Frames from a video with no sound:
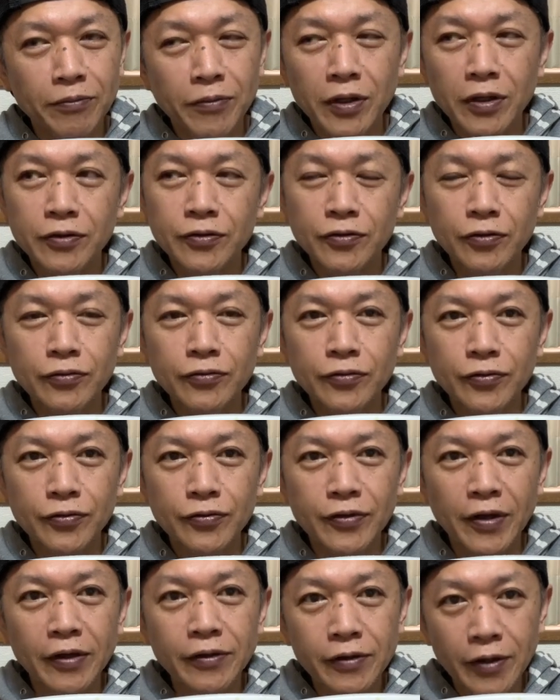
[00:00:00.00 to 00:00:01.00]
ん、めいじよんじゅう
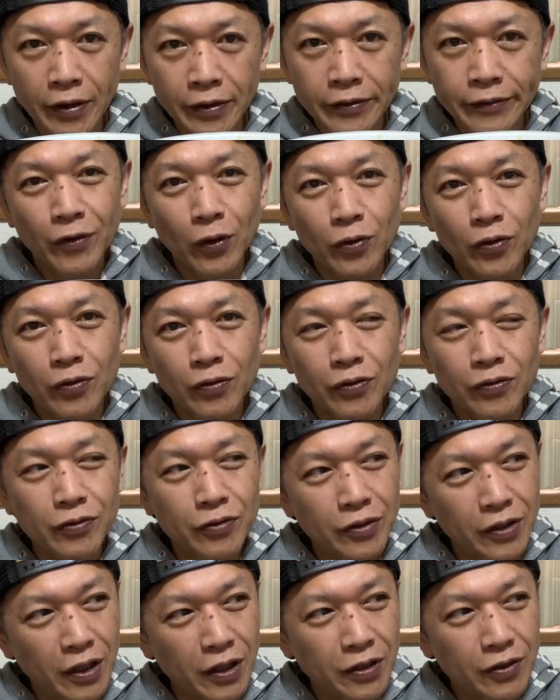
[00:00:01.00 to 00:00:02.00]
さんねんということ
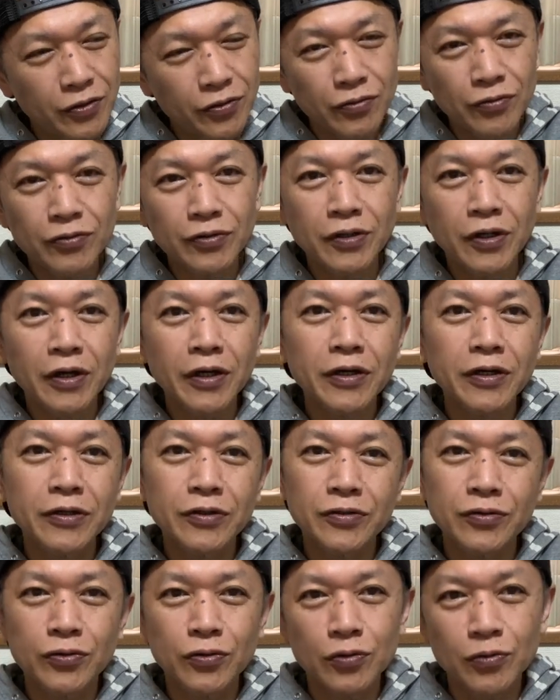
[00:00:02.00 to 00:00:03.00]
で非常に長い歴
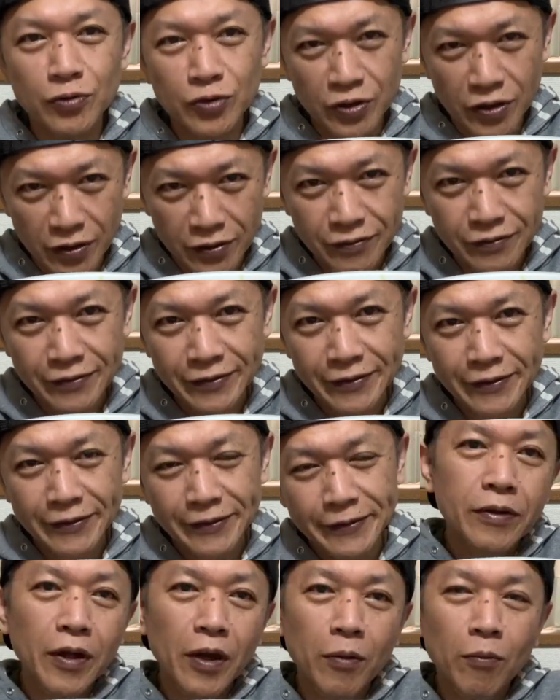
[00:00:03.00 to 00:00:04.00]
史をお持ちだ。
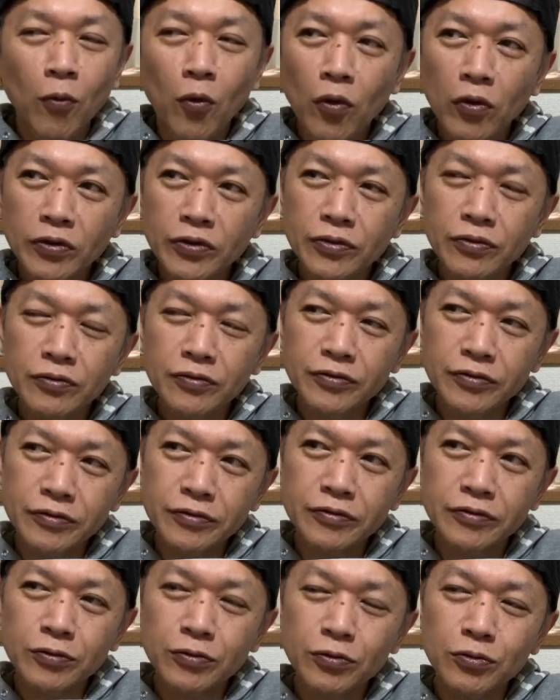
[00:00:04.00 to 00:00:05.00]
で、もう一
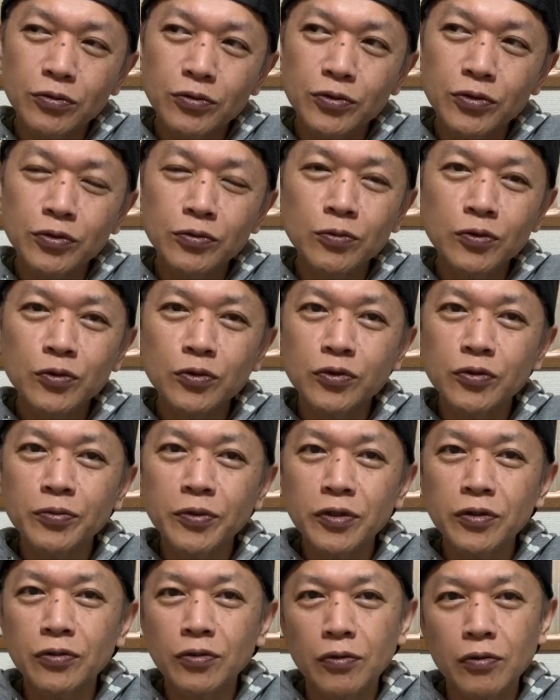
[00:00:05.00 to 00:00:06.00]
つちょっと注目す
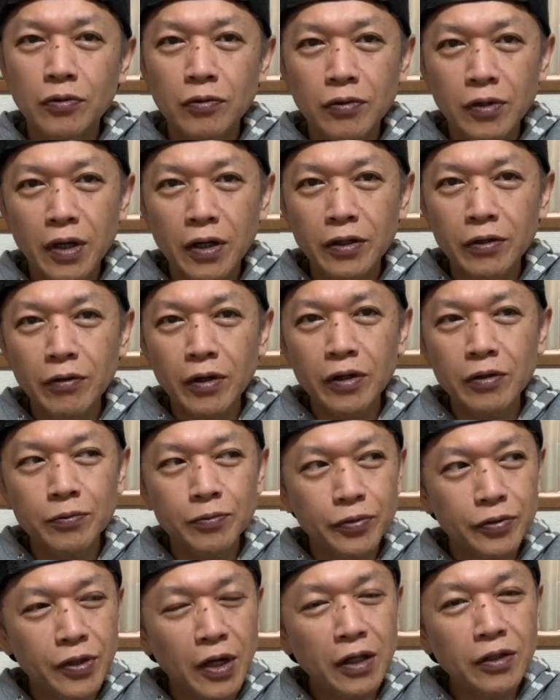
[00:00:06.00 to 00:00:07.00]
べきところは、いわゆる
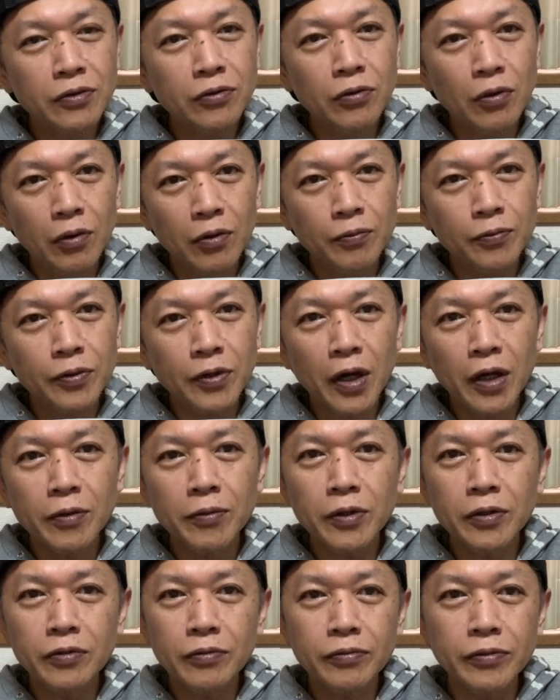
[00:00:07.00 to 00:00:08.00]
ブランド、
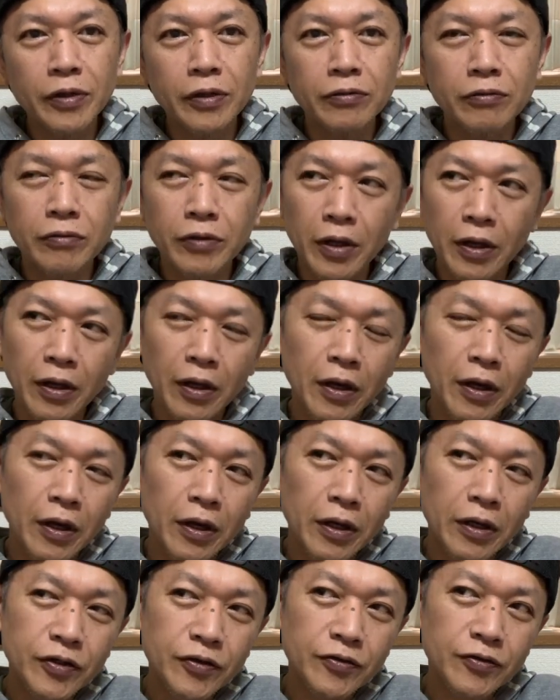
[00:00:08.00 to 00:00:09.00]
プライベートブランドで
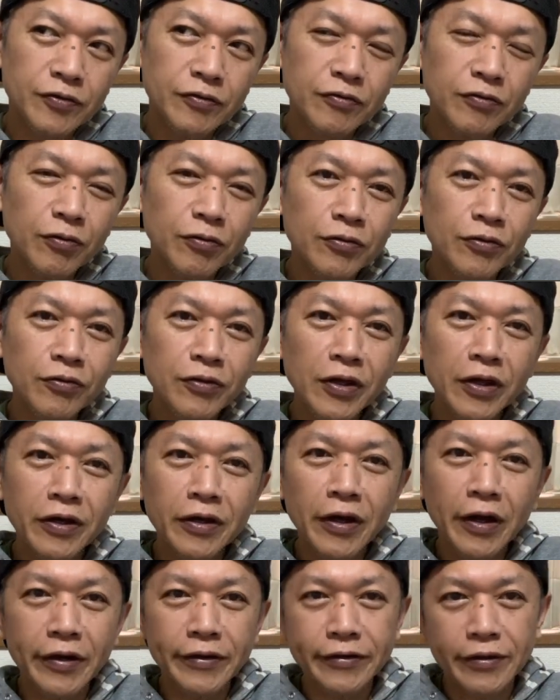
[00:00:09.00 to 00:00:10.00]
いつつほど
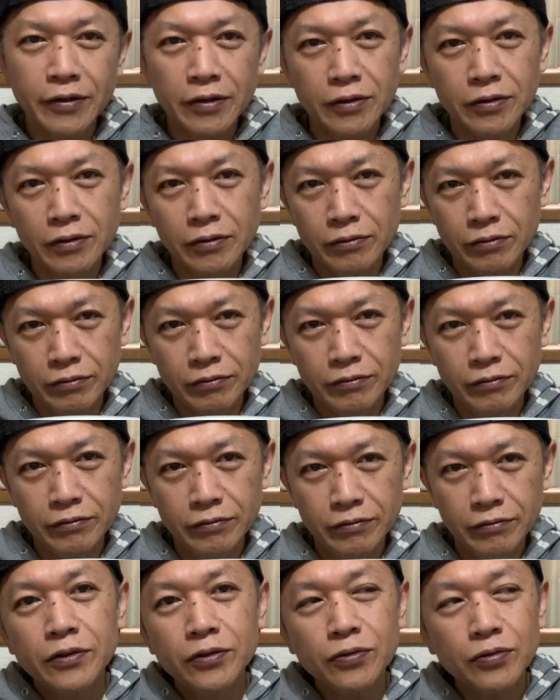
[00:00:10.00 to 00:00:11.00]
展開されている。
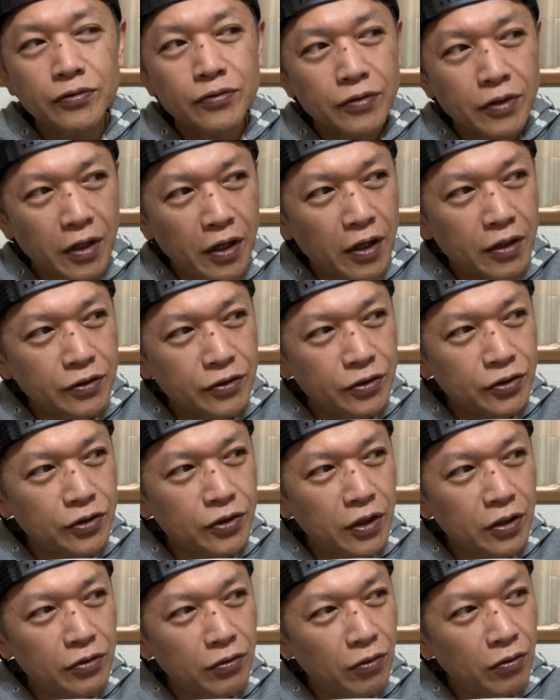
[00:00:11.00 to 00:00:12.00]
一つが自
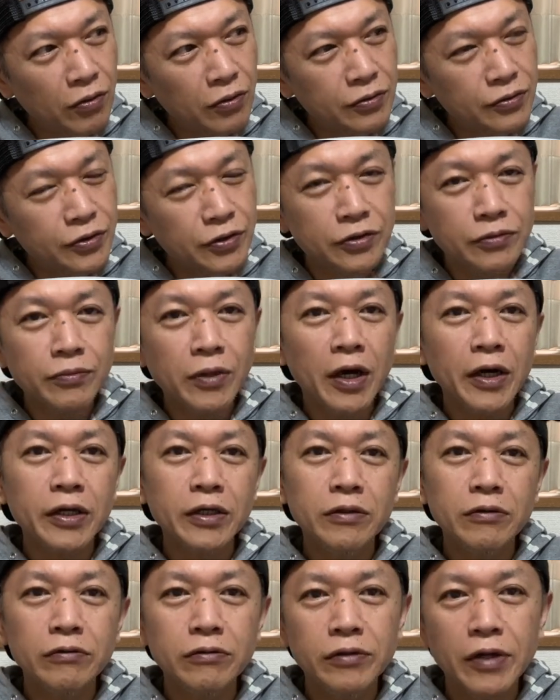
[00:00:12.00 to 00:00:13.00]
社の
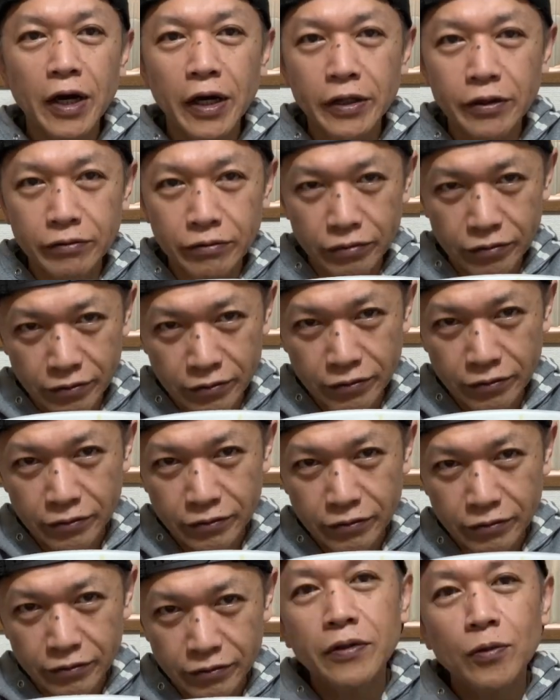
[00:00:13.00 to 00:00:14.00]
スマイルライフ。
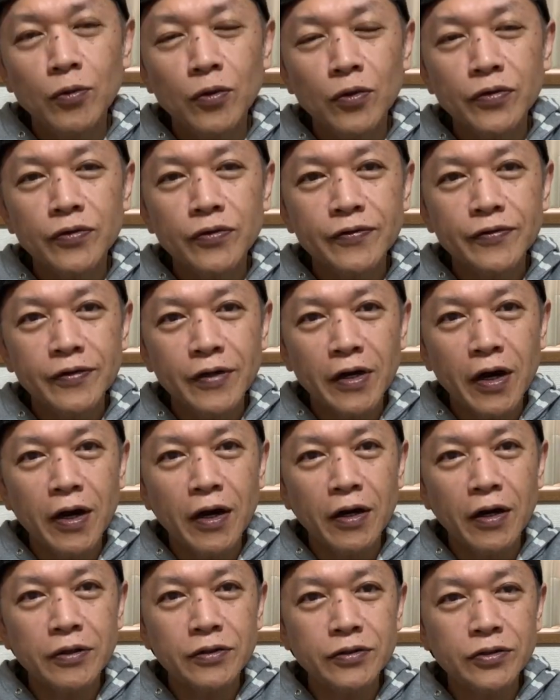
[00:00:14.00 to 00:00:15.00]
で、もう一つ
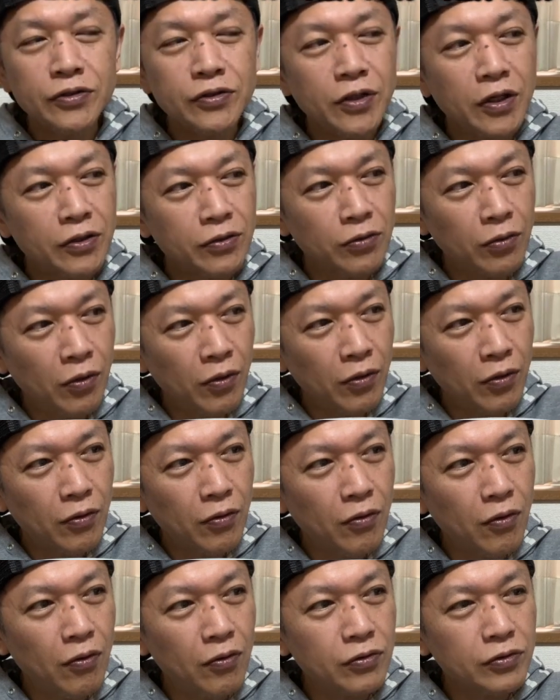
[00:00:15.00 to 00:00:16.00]
が、自社の
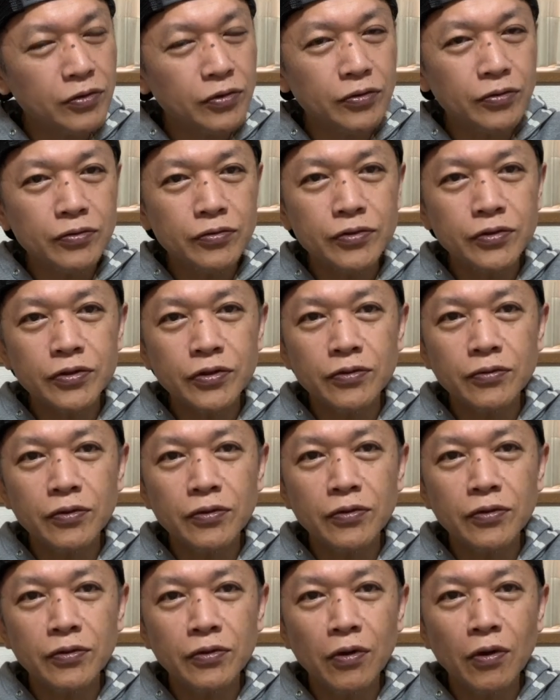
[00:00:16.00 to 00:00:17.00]
高級志
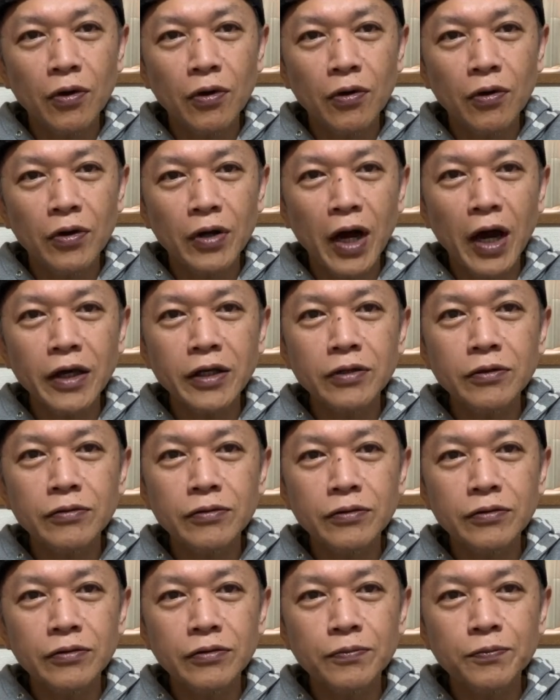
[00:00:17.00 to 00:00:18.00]
向の
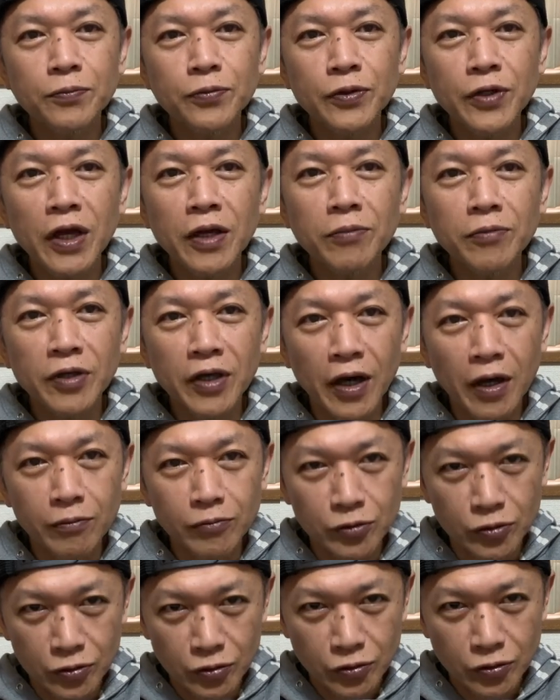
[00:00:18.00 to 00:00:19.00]
ライフプレミアム。